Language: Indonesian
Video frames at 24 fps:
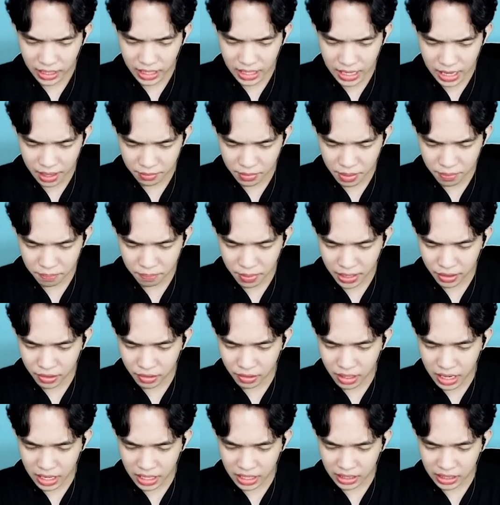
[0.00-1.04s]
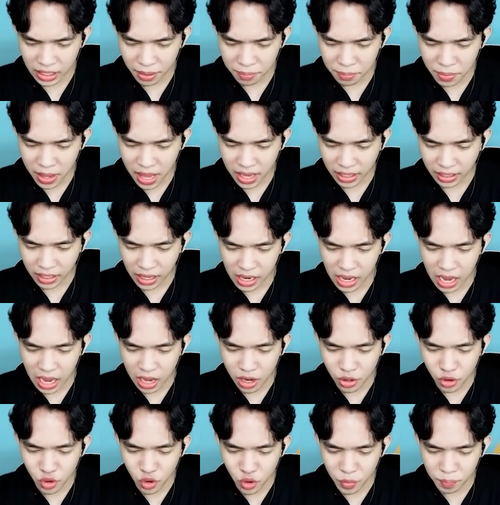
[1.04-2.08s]
Tidak mempan juga kita
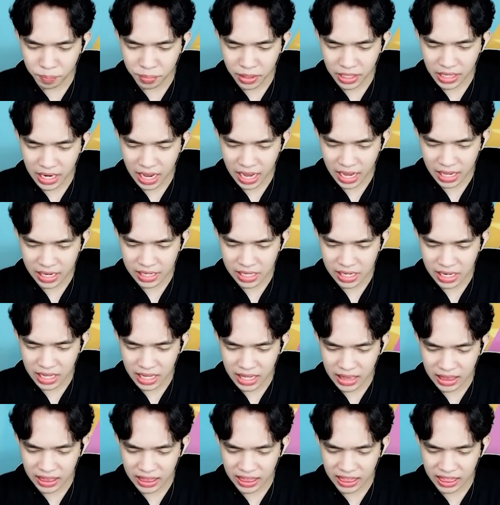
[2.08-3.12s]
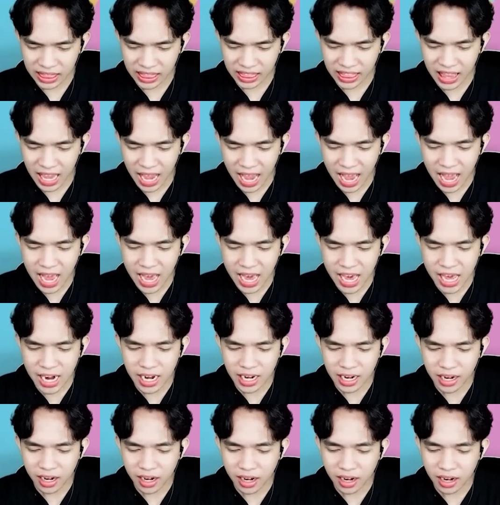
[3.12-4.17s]
pakai yang Upin
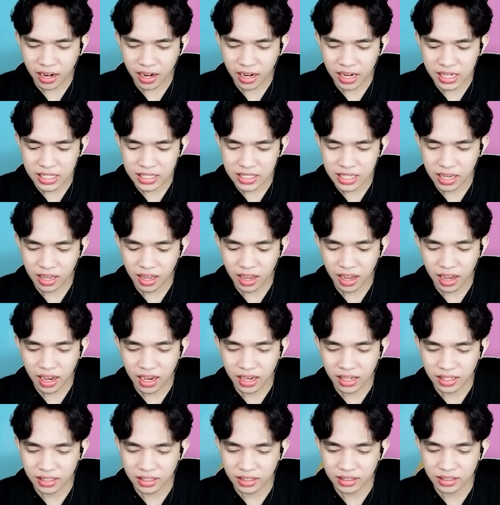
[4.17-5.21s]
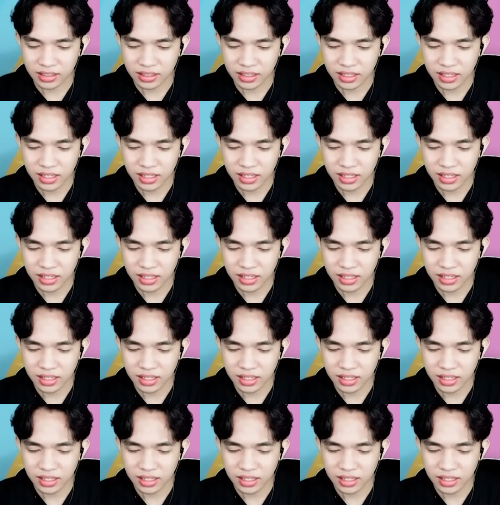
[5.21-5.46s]
Halilintar. Rasakan.